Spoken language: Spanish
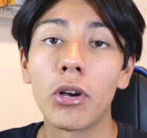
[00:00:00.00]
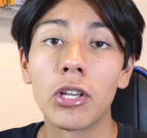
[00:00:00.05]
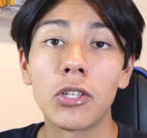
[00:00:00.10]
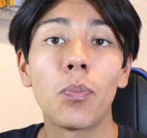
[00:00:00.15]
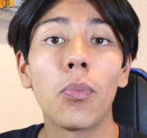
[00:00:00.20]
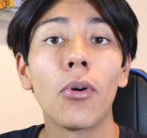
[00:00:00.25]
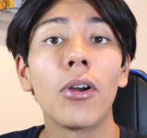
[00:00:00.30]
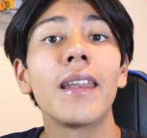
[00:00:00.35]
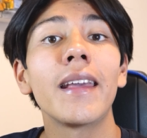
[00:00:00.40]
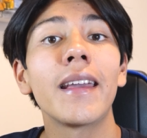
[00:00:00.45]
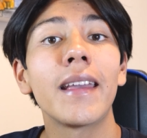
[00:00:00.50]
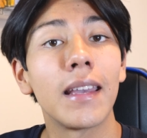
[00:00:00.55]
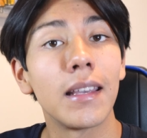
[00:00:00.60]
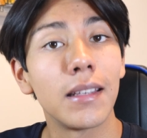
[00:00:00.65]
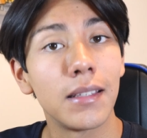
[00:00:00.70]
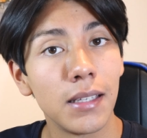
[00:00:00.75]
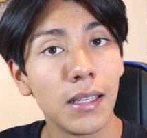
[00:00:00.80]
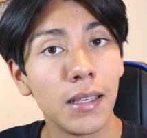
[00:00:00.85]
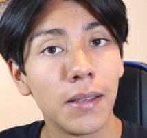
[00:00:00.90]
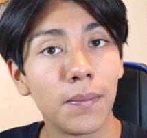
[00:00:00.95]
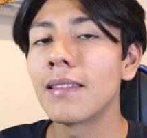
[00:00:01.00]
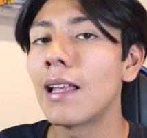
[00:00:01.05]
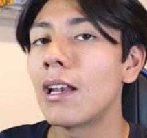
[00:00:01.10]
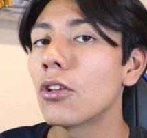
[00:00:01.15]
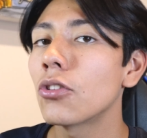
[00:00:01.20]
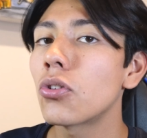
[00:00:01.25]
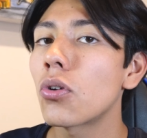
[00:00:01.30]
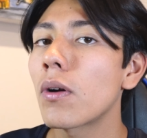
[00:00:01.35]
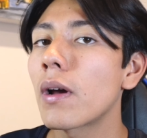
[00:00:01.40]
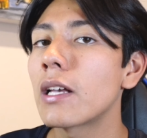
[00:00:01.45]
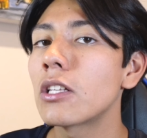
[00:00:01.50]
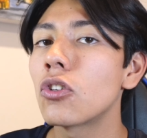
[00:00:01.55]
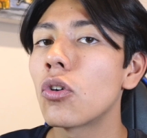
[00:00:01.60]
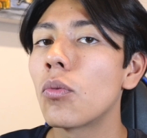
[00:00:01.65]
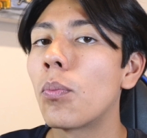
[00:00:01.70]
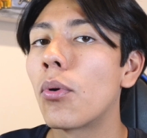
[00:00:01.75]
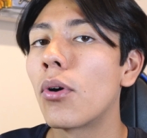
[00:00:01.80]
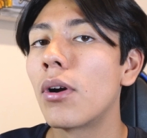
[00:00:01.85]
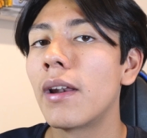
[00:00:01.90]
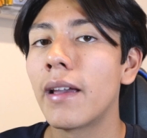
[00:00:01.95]
pues ponle que sí. Del otro
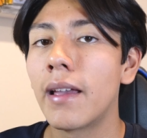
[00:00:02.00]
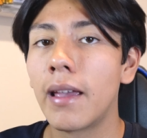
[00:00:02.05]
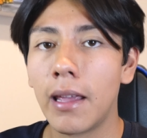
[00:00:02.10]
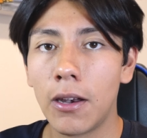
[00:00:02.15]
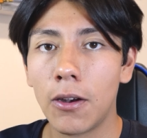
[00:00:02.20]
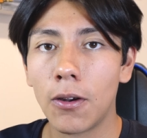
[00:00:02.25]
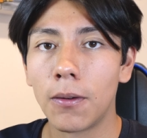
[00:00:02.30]
caso ponle que